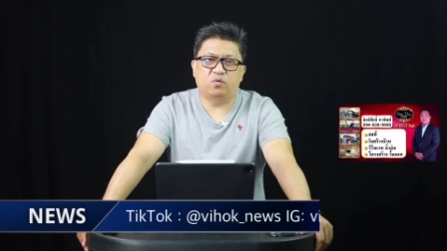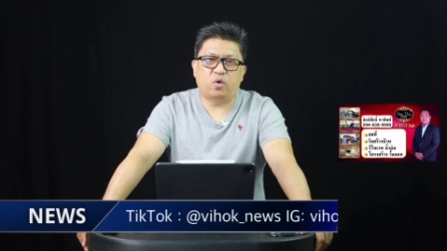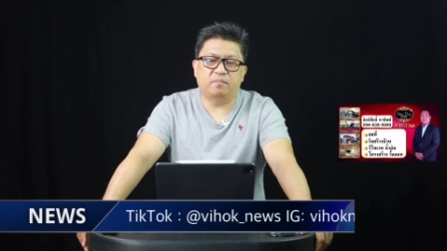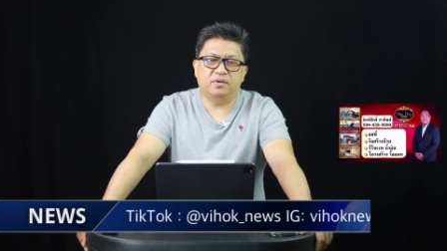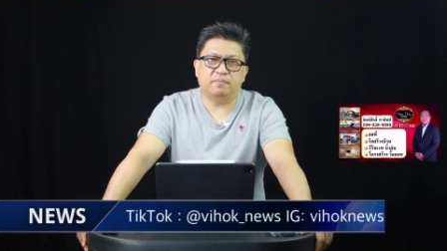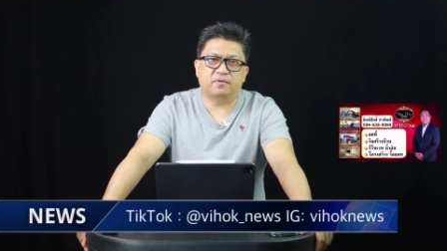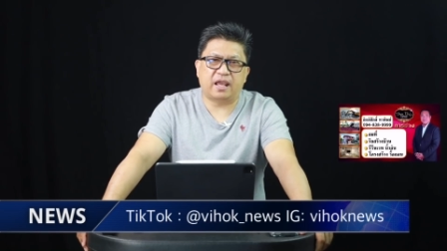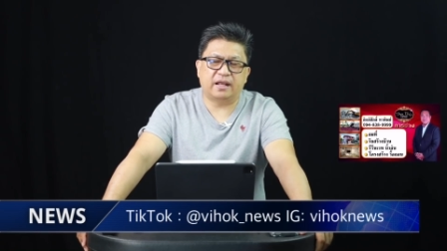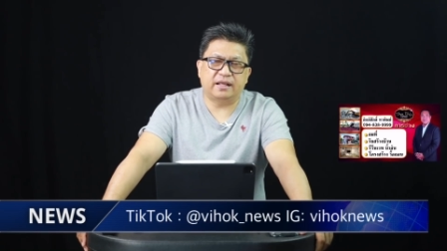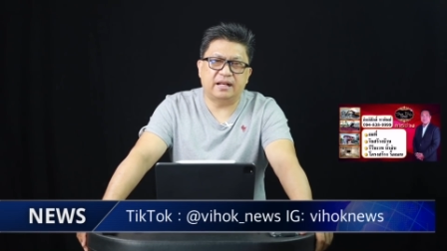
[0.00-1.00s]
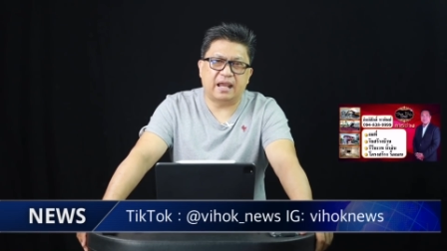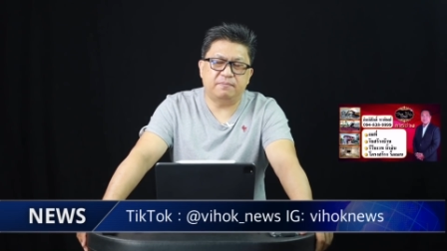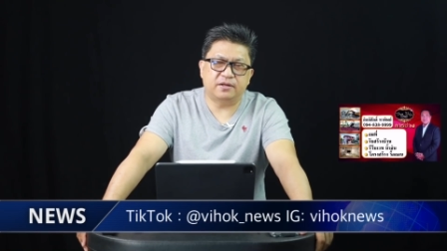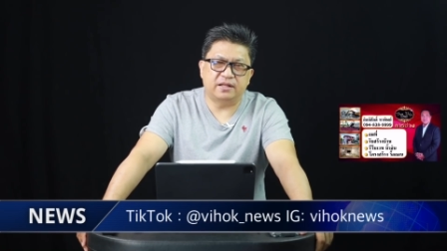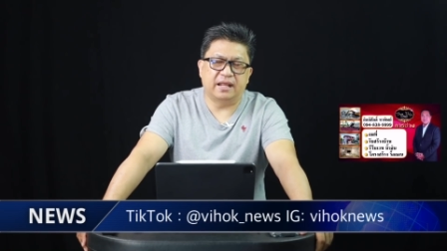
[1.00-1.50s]
มีความเครือบแคลงในหลา
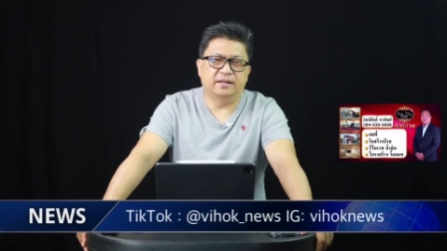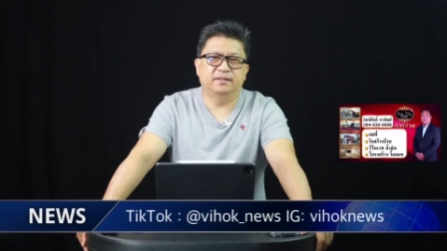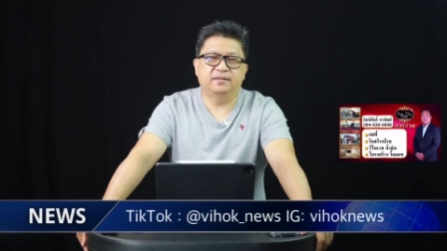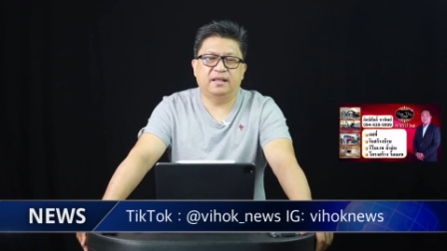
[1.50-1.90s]
ยประเด็น